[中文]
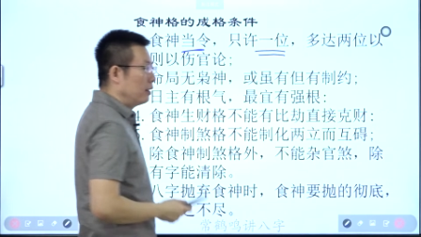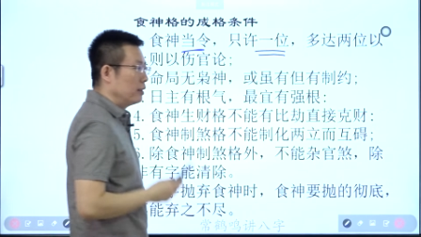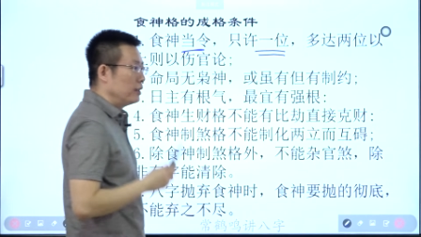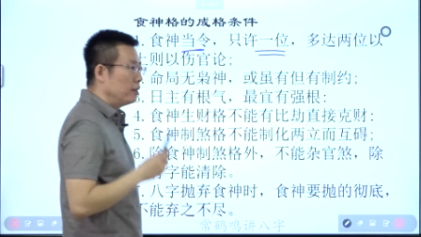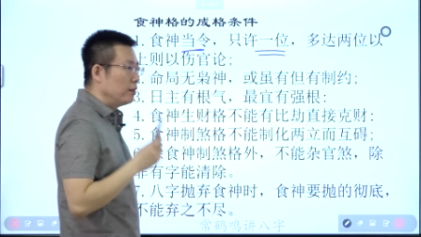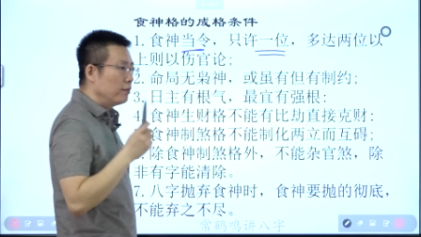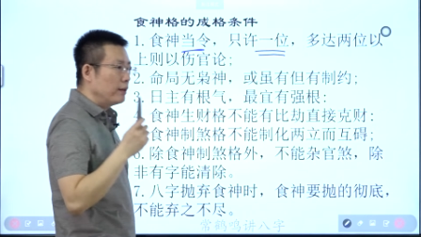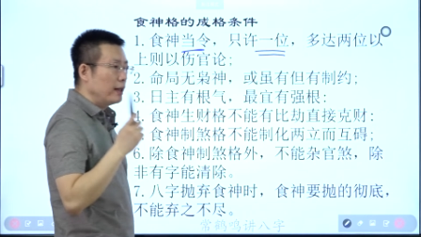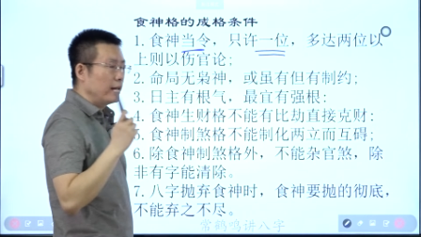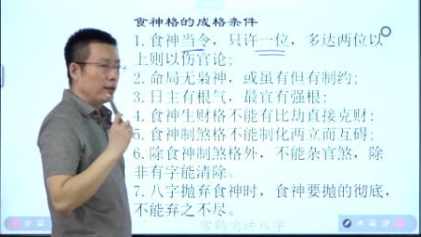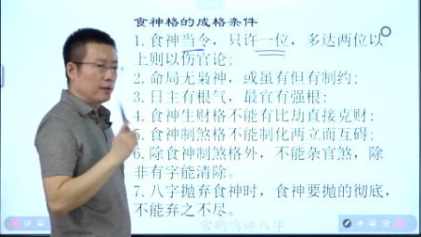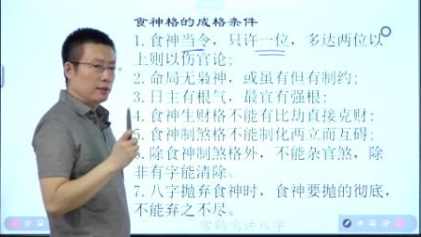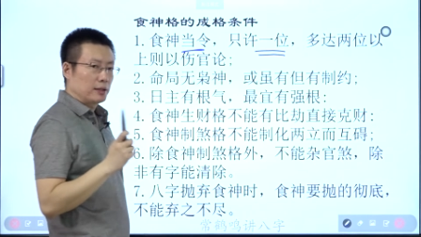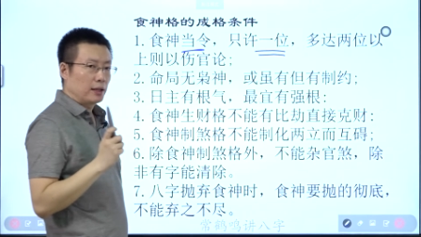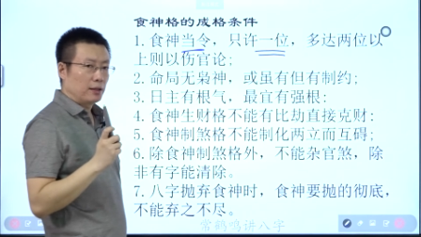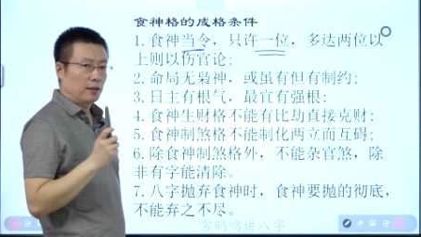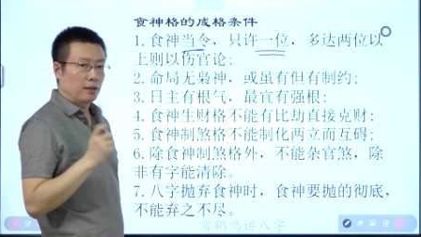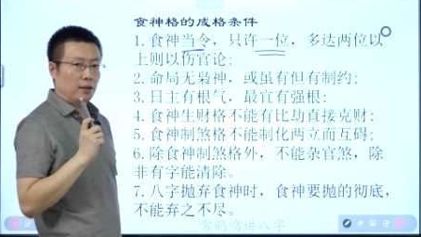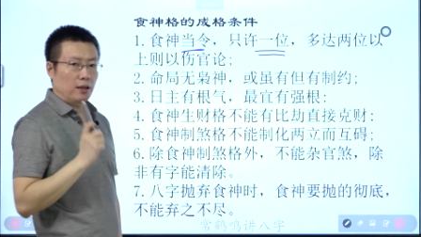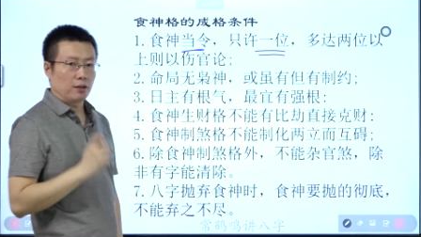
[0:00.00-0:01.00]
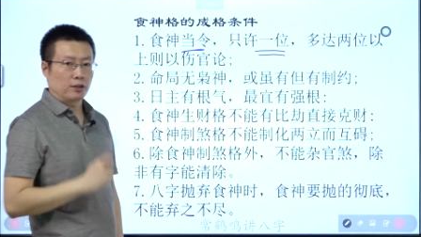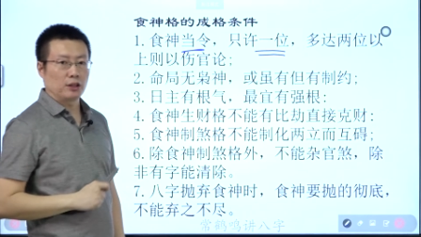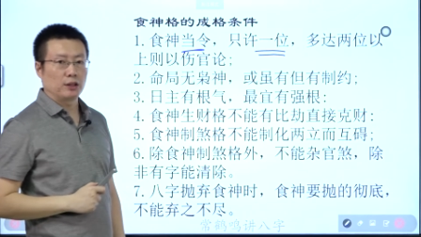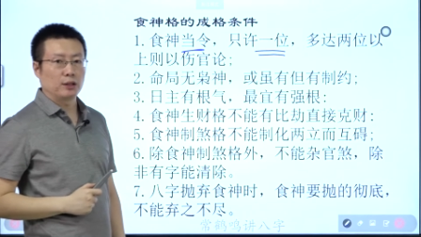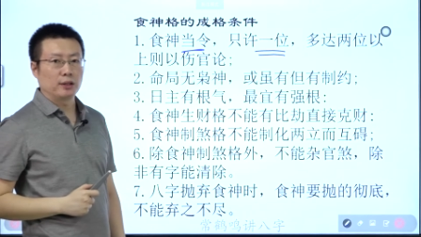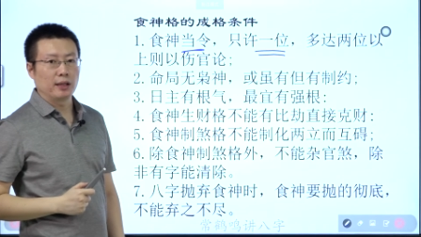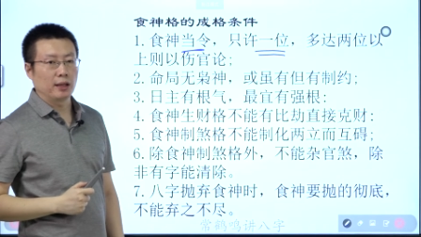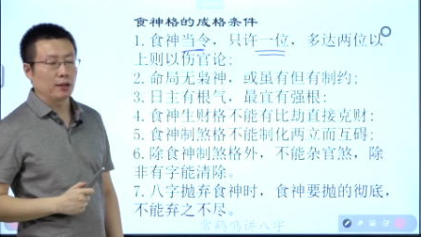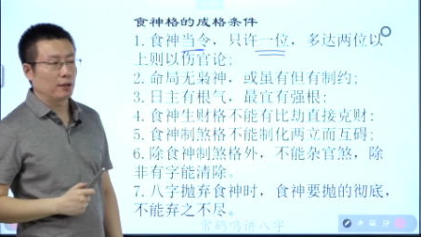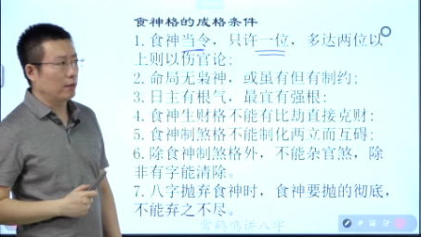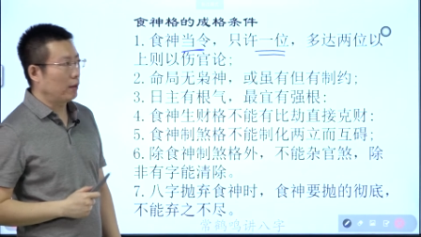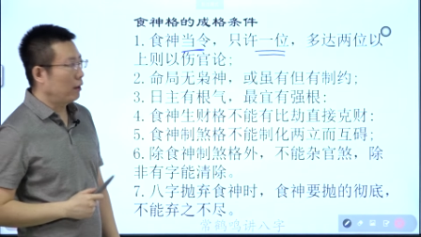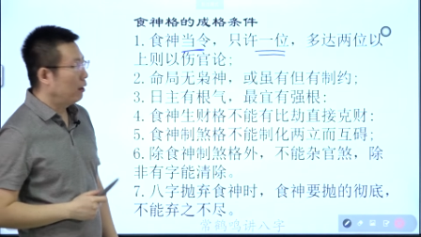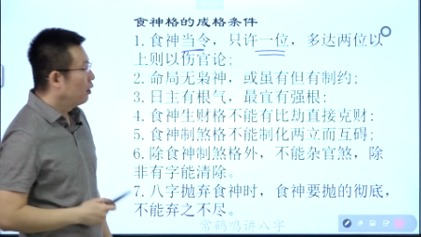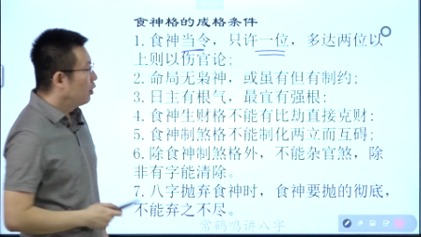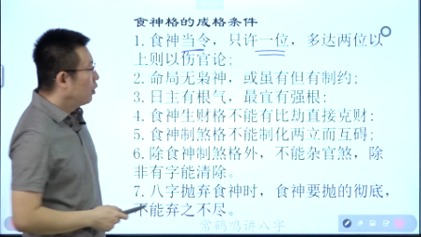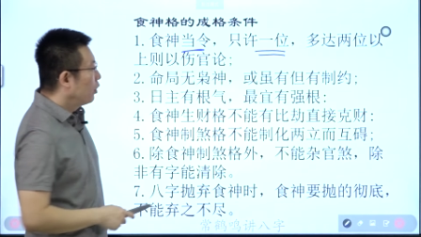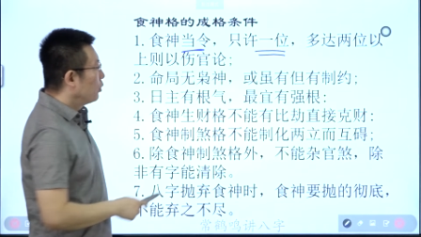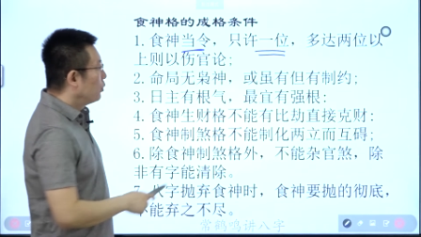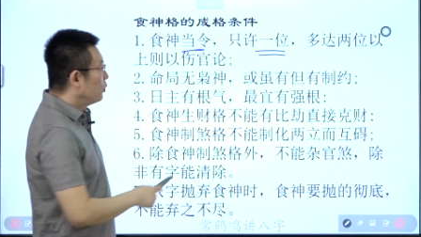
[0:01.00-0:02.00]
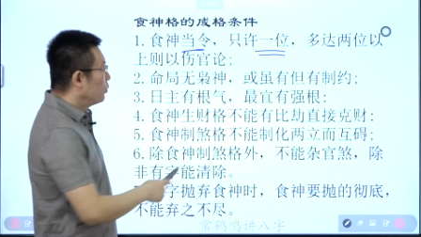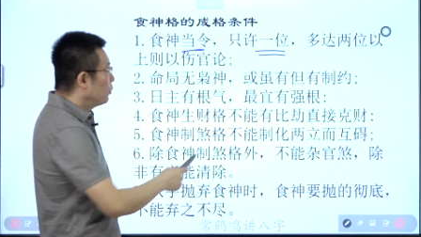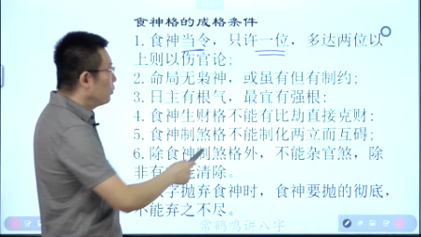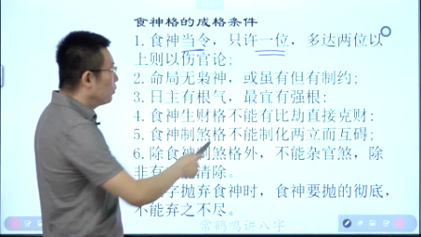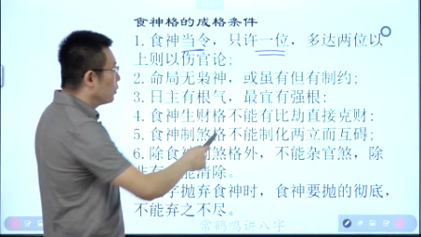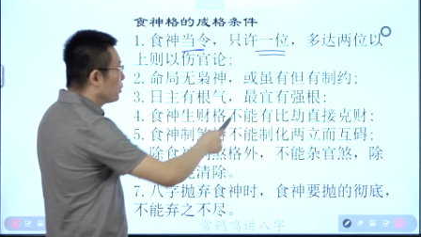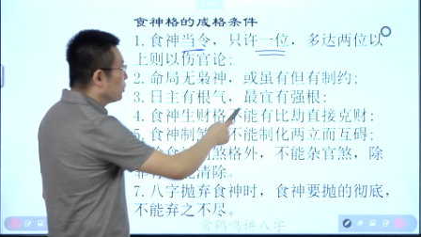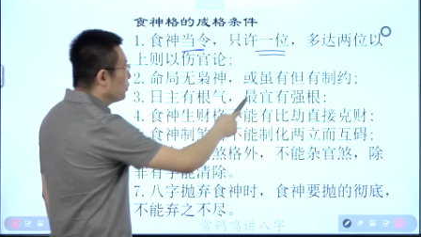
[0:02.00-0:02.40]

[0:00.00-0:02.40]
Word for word: 一位才能叫时辰格。如果